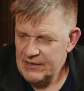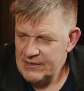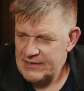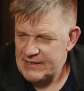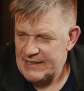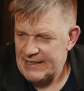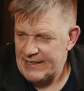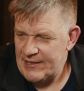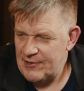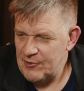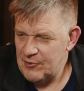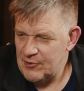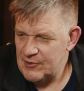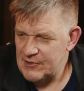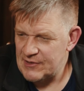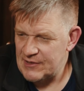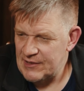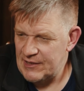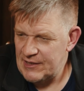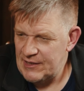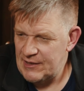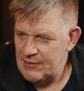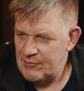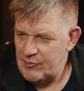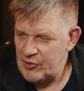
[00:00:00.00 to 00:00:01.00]

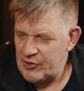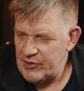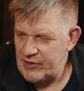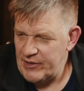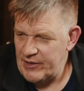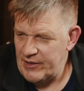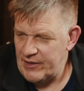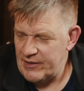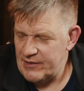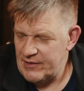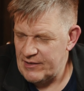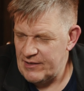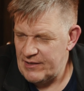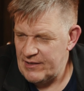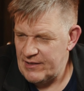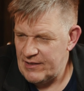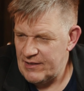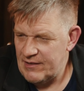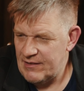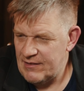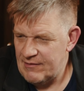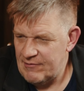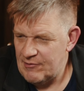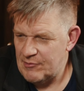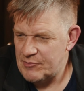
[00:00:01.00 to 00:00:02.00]
серьезные имена,
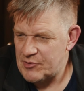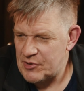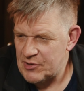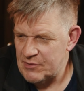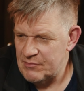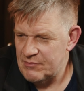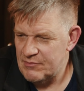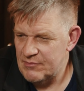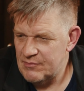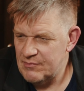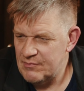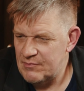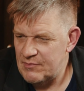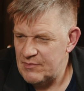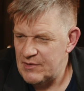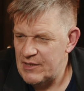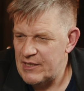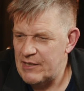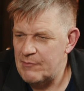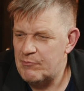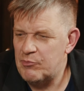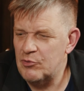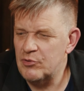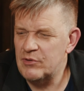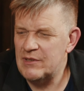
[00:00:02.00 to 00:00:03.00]
да, в общем,
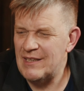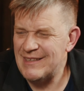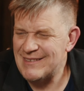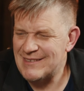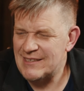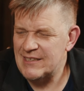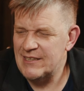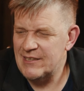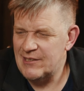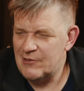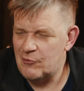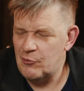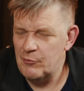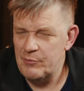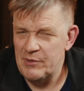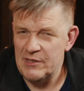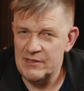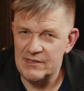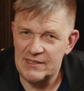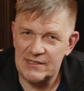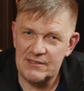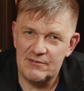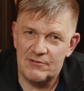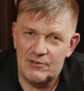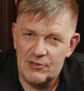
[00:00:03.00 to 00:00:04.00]
репутация
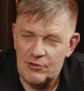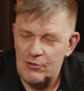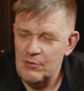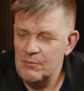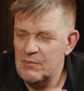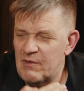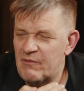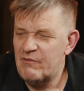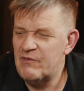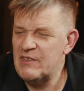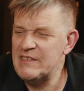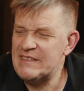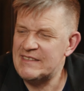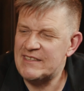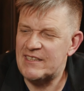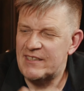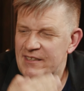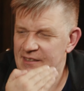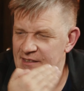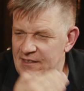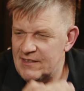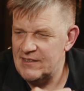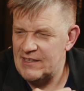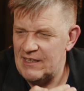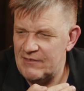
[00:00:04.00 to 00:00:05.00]
кубинского рома
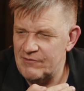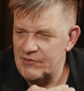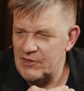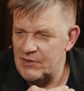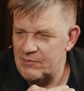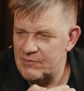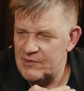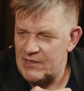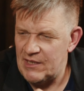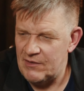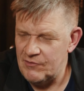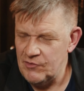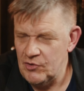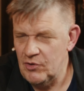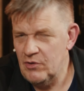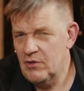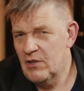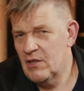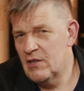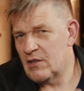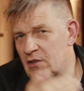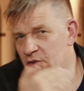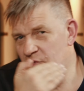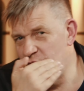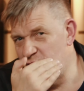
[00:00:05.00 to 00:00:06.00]
выстроена давным-давно
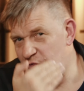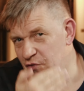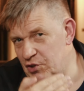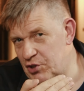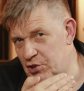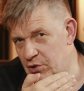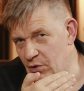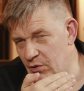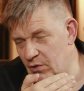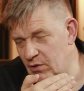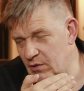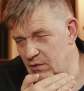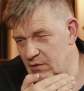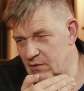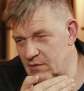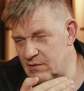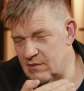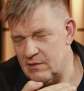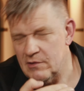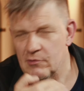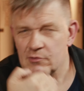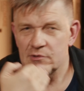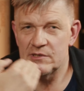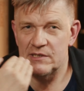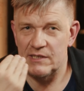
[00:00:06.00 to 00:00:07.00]
в
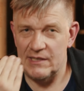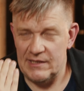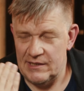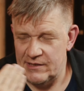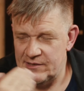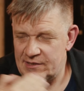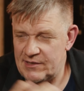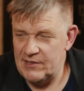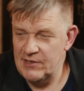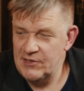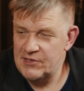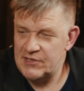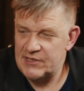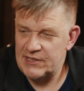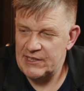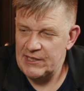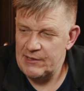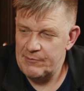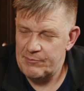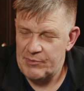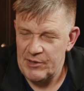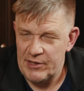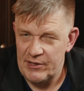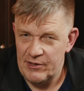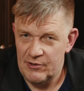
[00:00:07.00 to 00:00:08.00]
досоциалистический
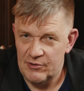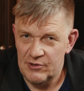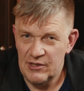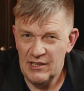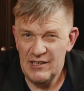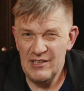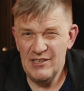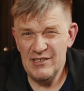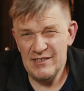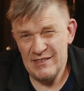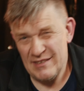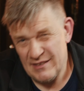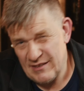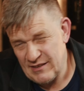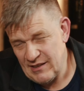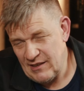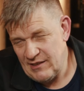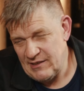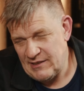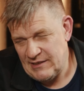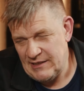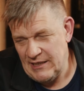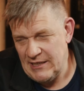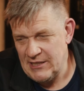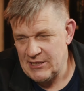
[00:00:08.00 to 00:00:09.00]
период.
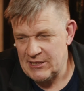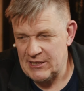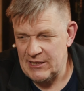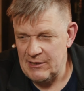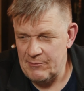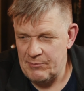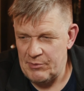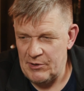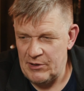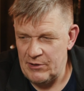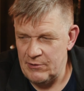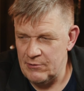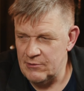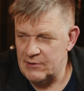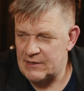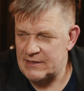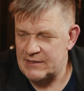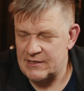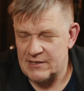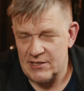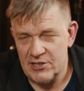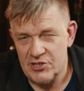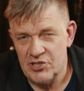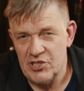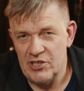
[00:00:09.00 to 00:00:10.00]
Социалистический период, к
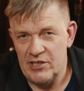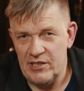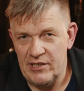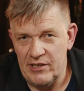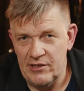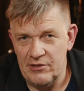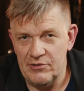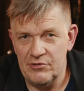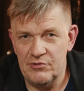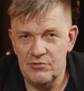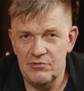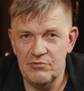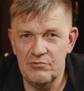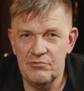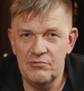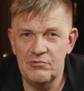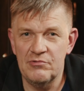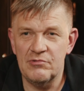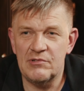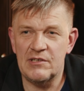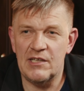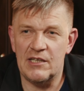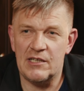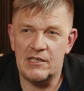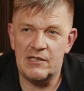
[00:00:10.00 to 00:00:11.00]
сожалению, ну,
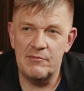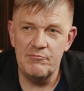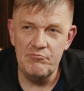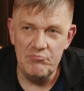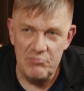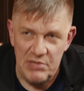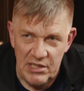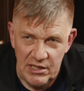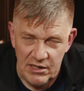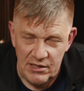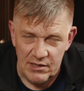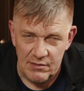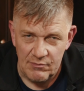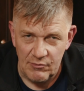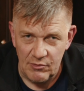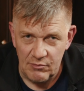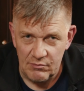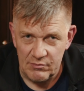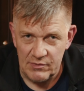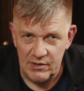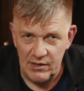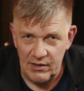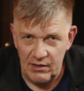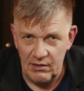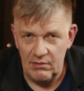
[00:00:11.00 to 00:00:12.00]
как
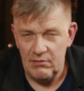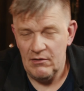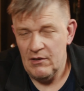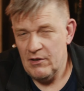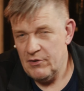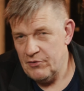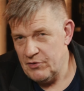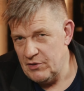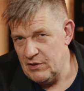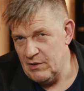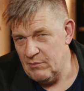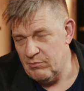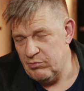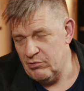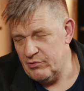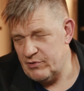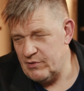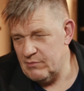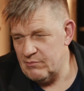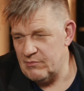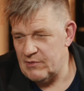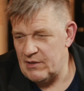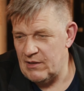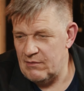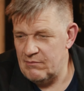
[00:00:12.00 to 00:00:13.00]
минимум, да, не
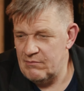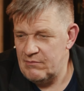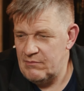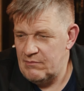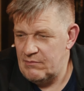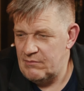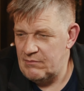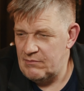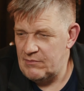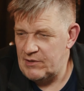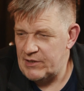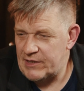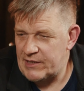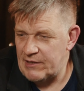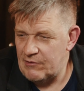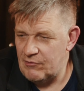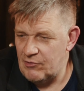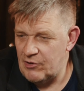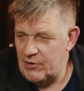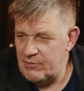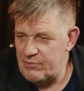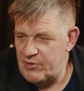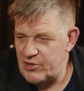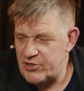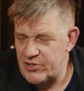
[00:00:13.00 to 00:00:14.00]
будем там никого
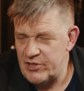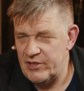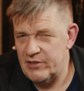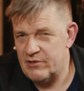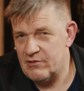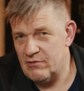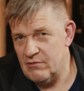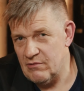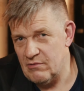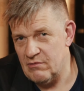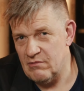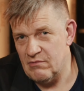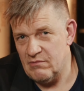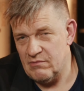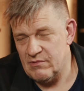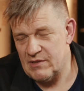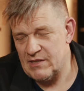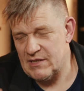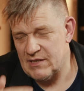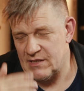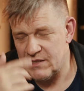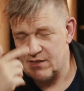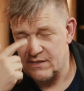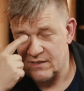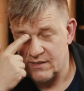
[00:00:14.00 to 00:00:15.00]
обижать, но
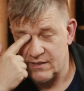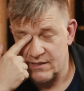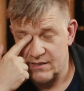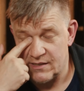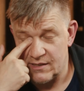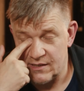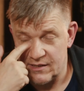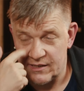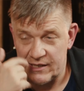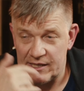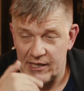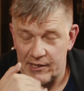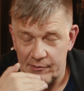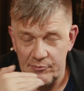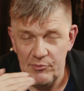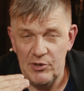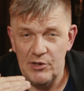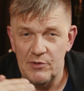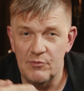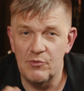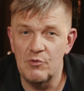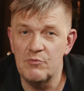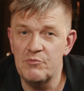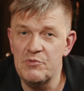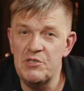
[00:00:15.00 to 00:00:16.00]
с, как
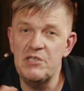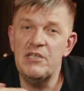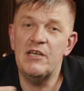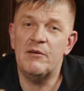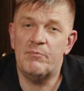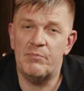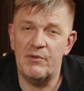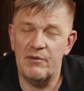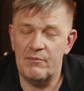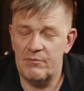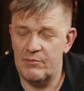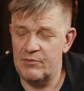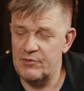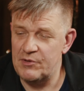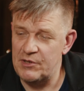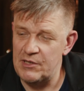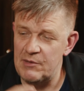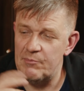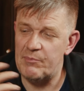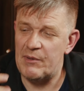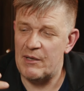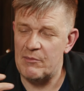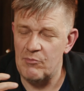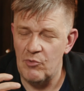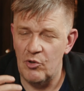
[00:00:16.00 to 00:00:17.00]
минимум не, по, не
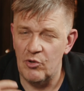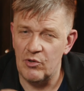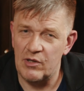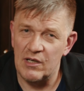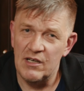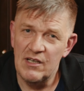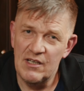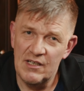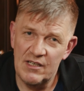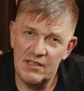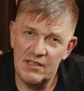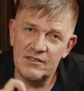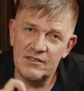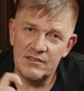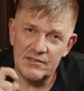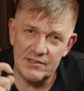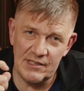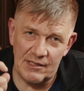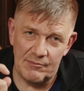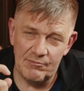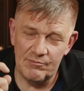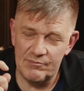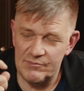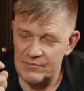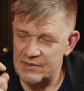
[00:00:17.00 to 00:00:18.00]
помог
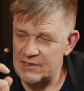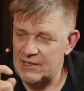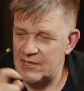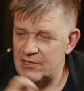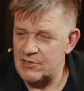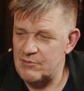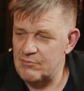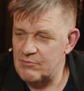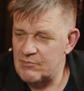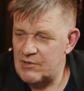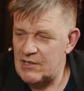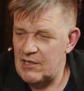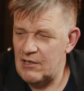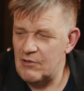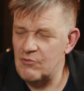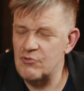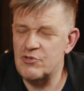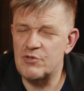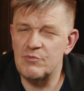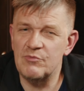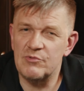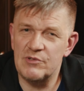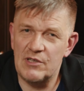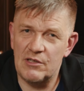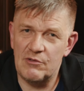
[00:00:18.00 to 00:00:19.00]
там, скажем,
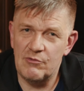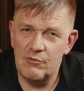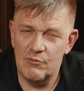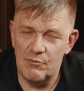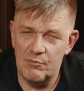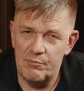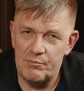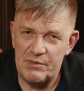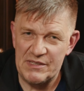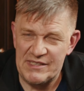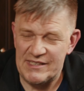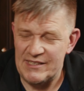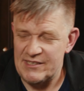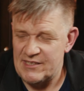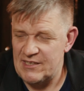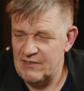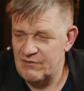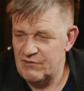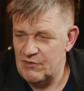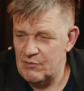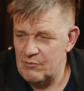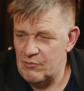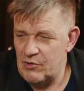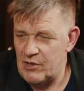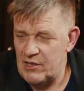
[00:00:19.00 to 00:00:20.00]
хорошему такому
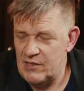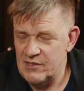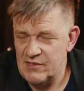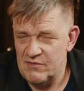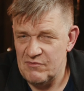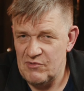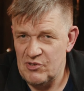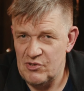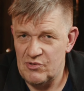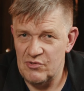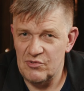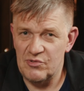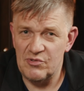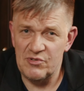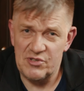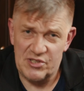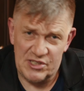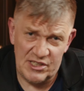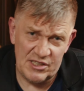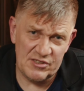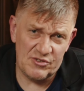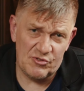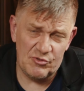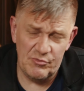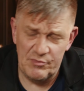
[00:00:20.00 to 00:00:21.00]
позитивному развитию. То есть
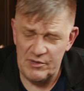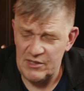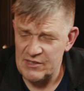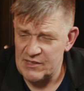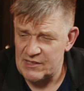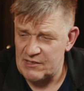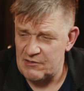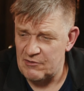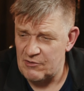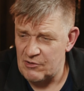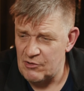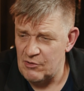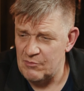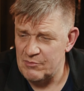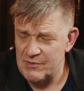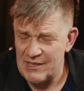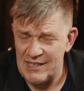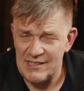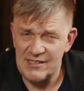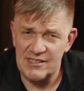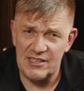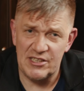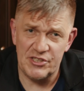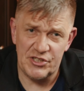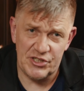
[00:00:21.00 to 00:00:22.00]
сейчас кубинского рома
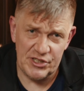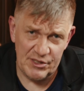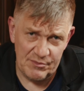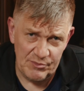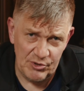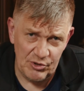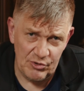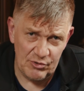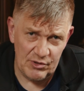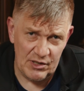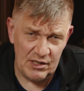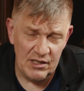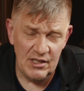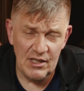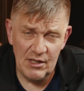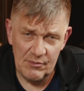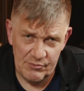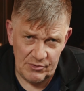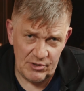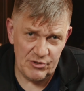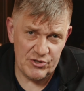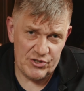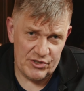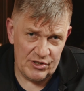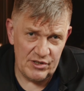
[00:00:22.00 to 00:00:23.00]
достаточно много,
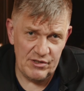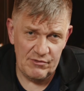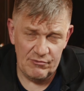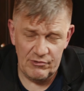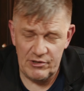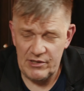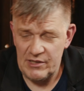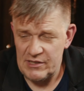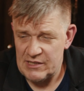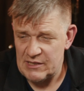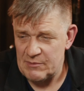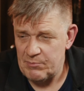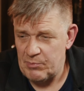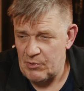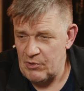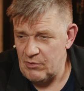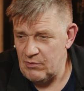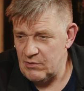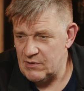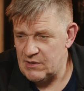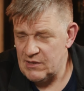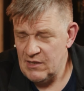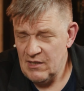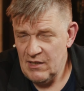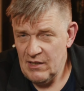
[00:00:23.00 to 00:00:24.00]
потому что на него есть
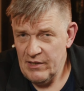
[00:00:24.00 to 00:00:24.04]
спрос.